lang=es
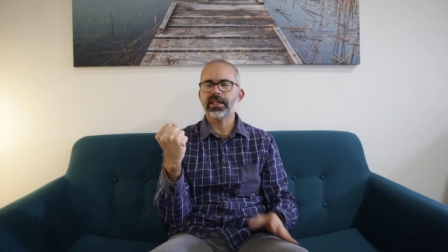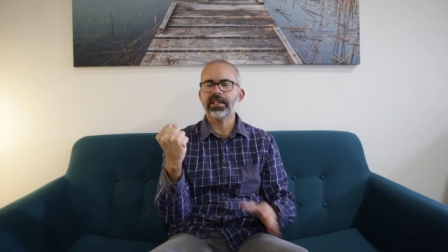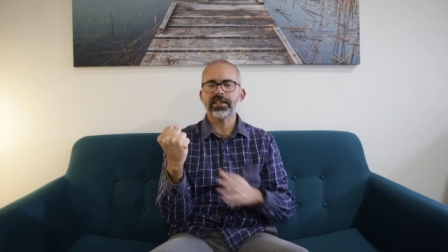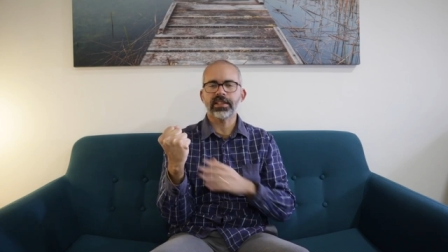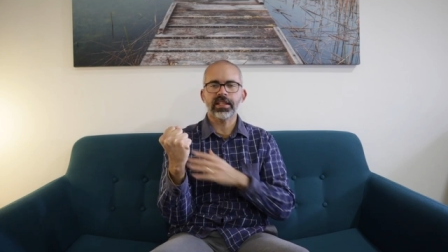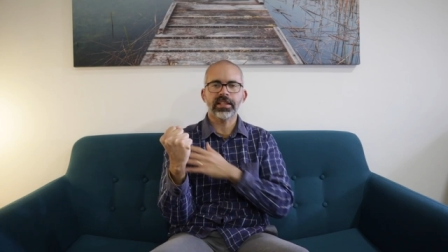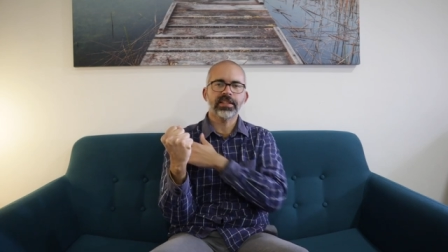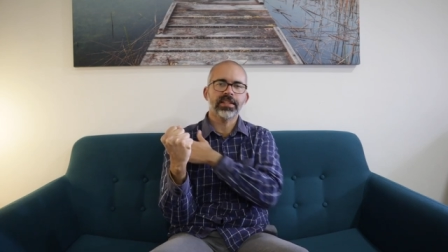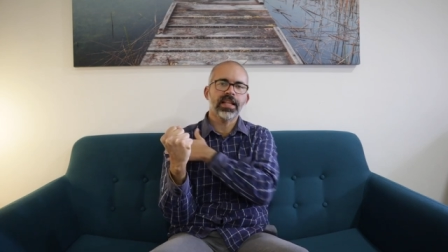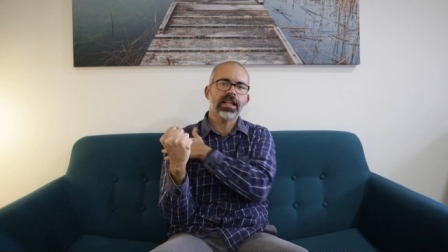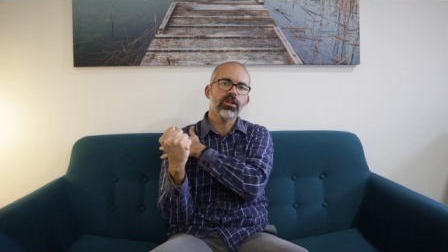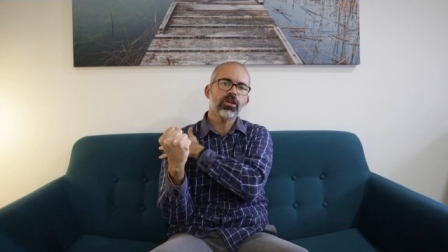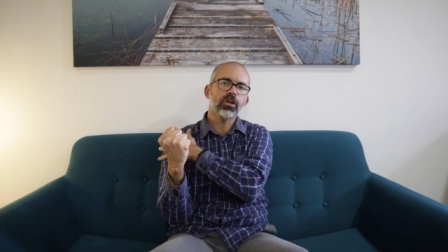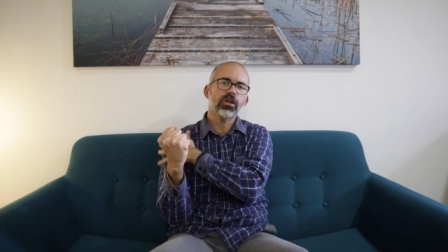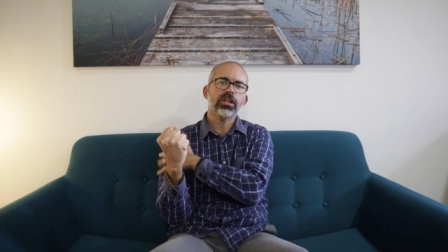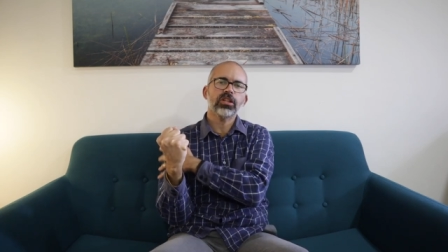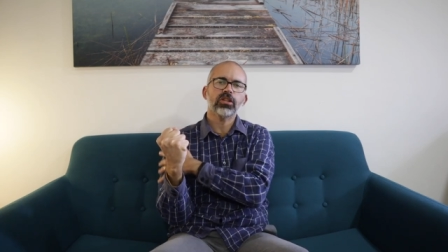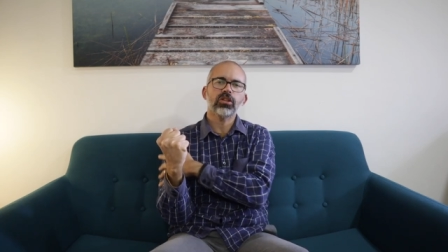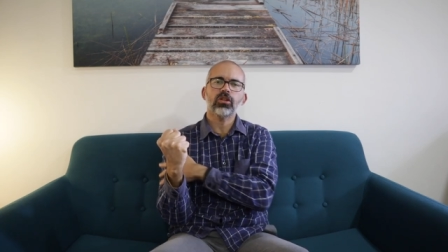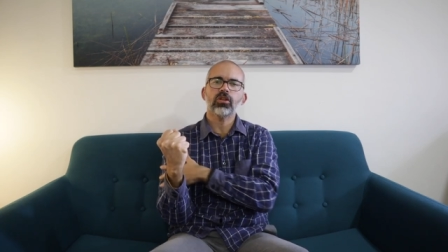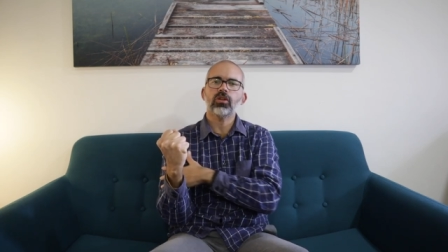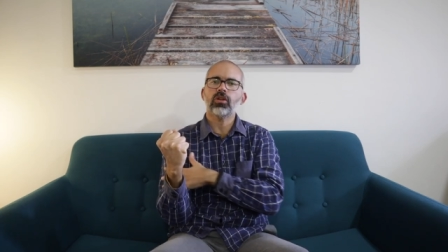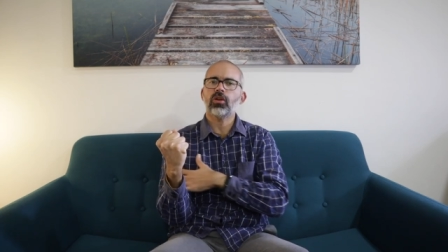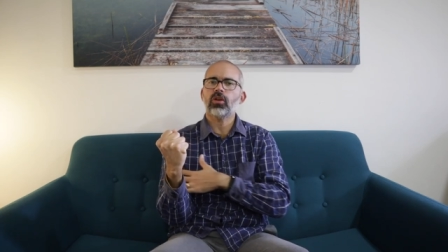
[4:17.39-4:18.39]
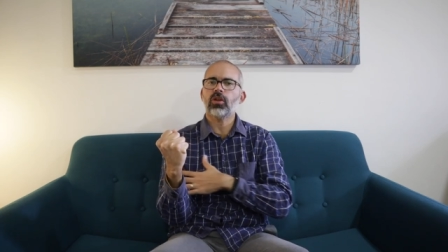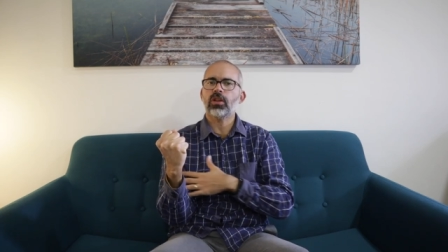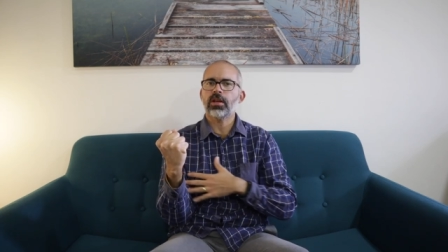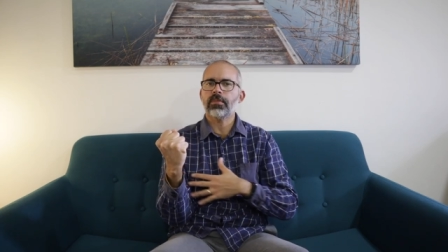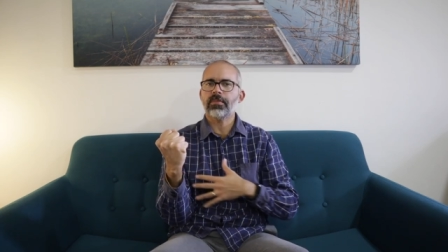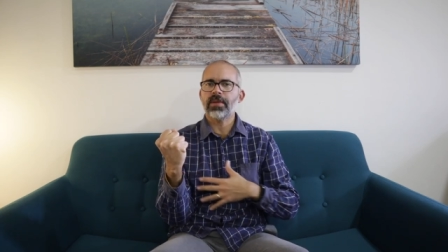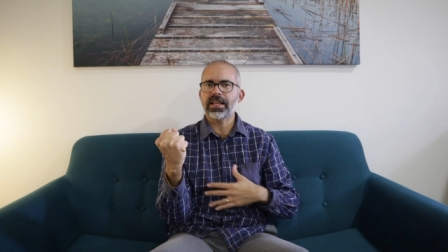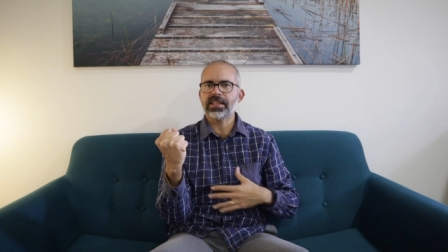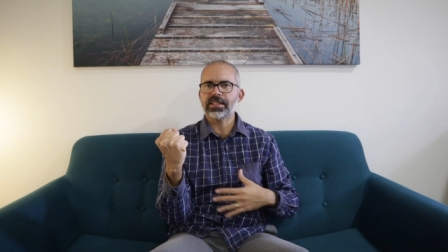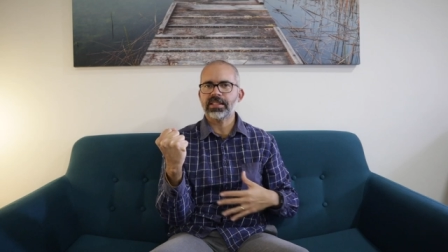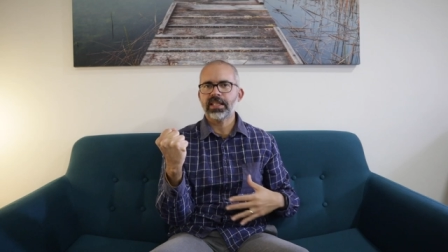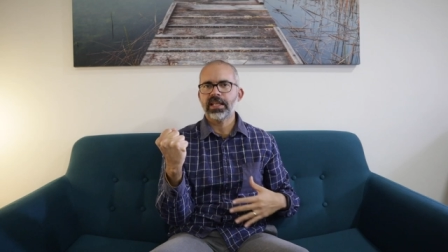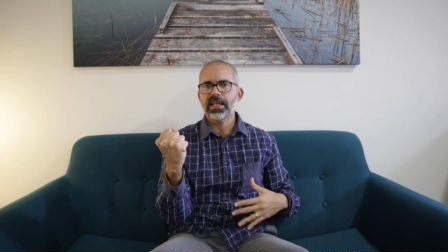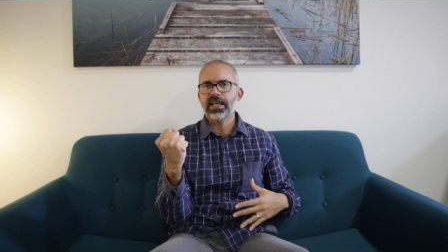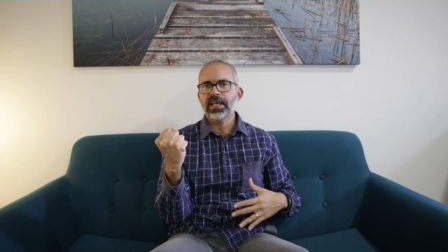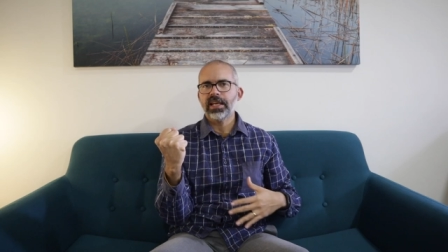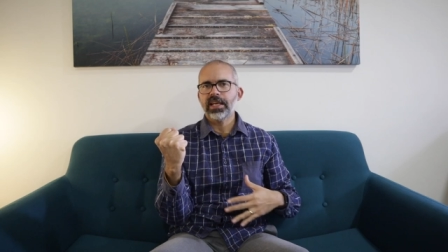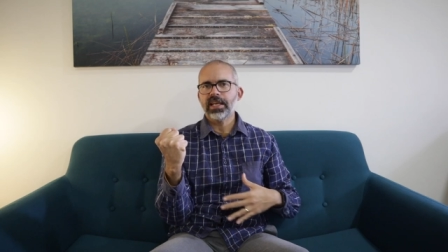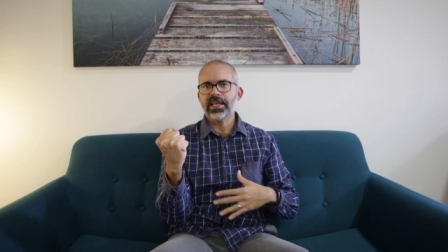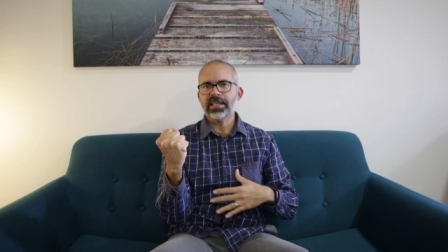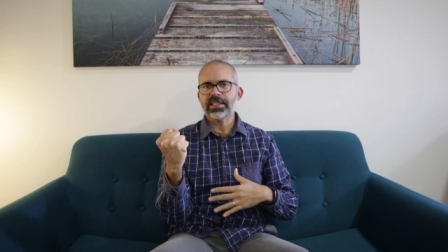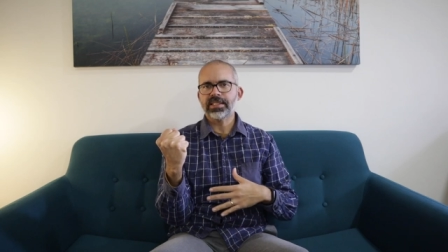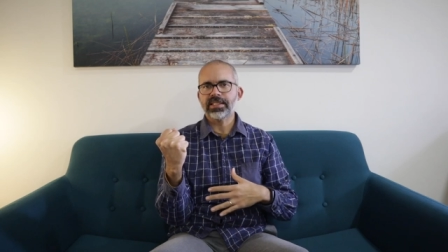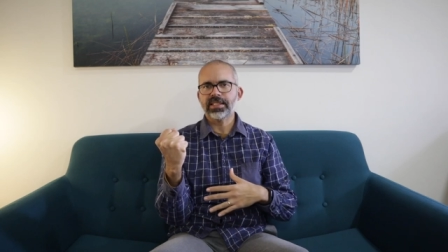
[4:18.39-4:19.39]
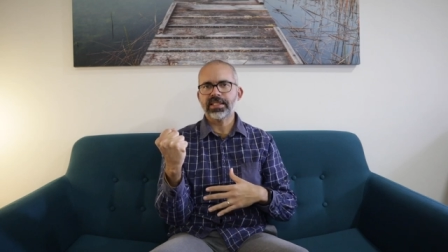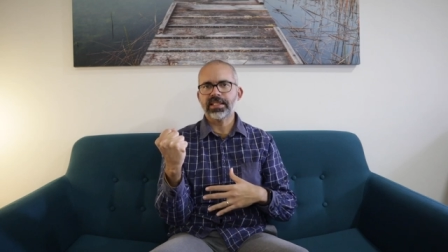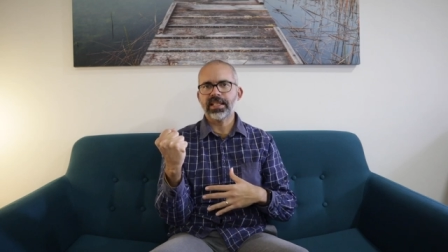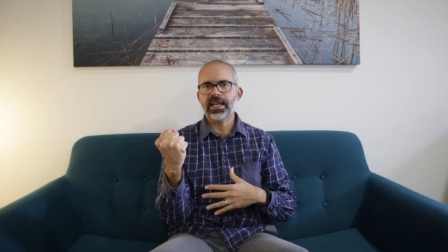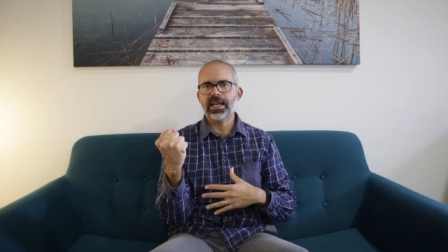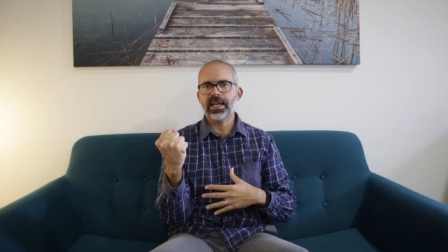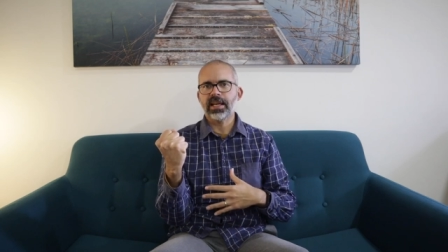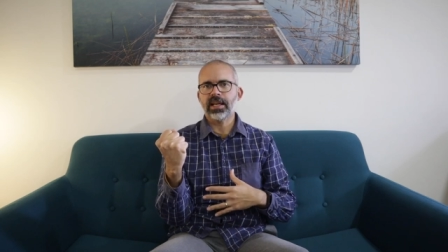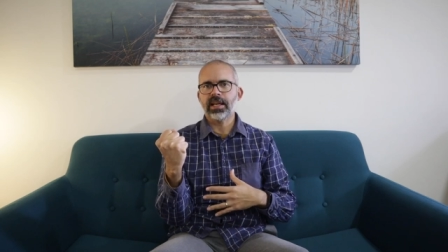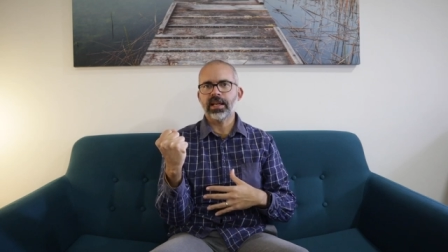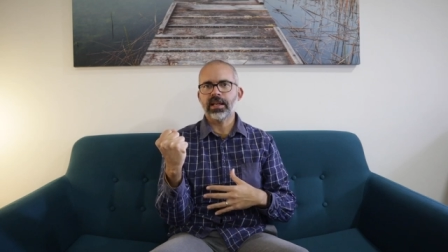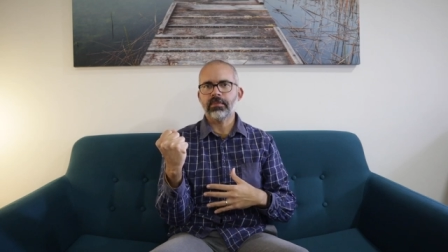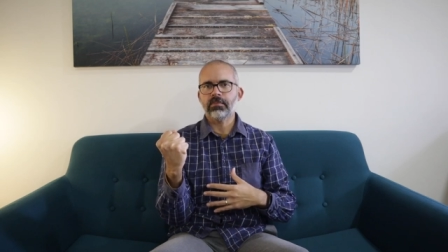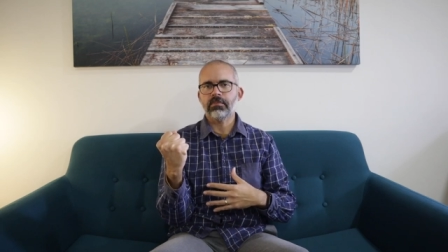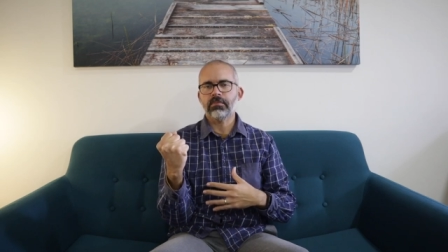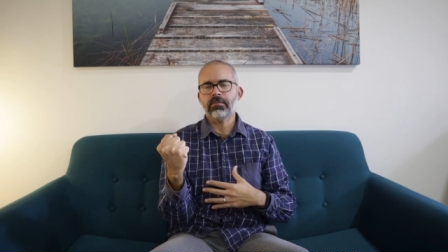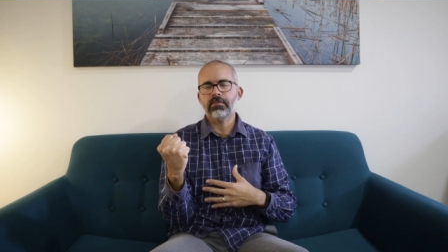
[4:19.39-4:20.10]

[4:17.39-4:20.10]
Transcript: intentando que todo lo demás esté